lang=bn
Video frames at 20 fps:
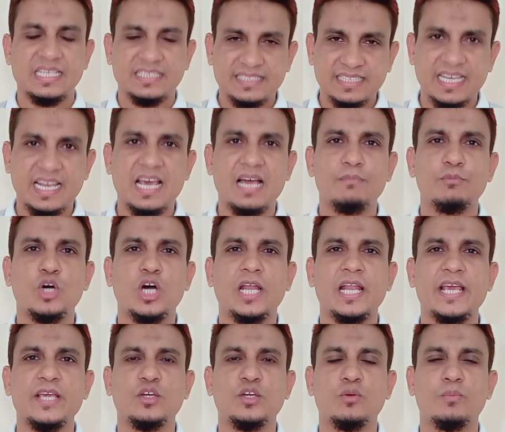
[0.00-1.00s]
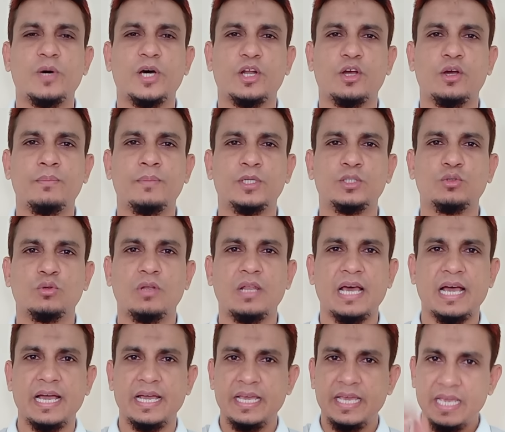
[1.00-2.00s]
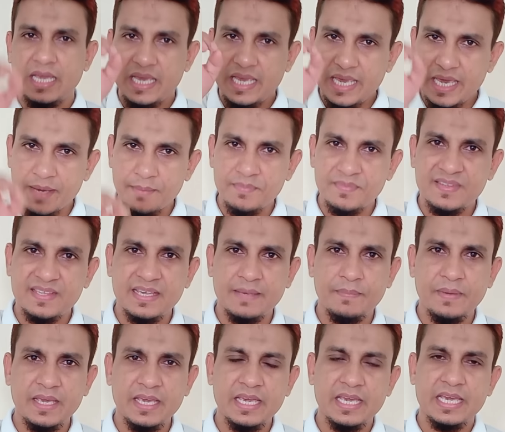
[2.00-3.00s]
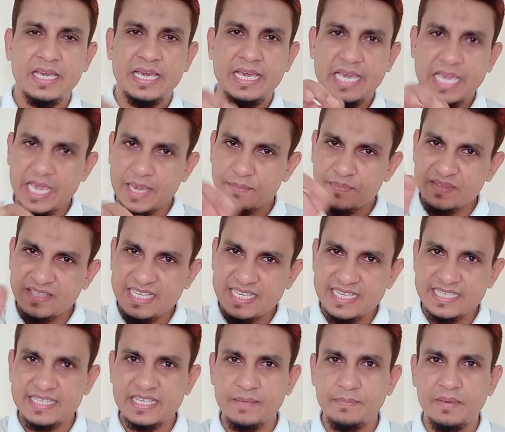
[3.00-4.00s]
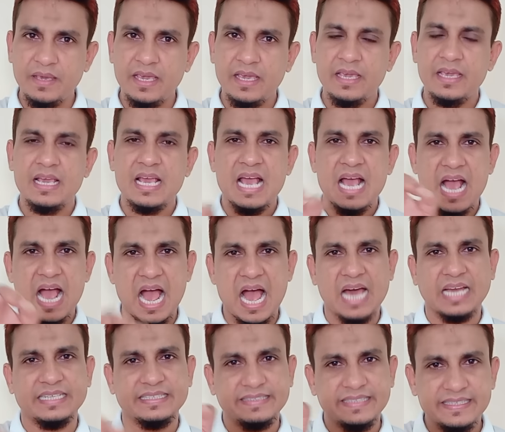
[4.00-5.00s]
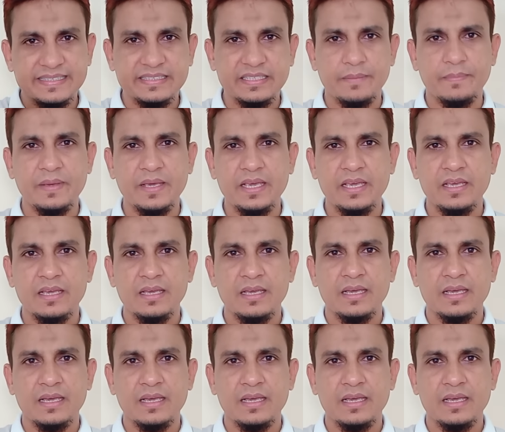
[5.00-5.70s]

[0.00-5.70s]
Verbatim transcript: আসসালামু আলাইকুম রহমতুল্লাহ এমসিবি এমসিসিবি আরসিসিবি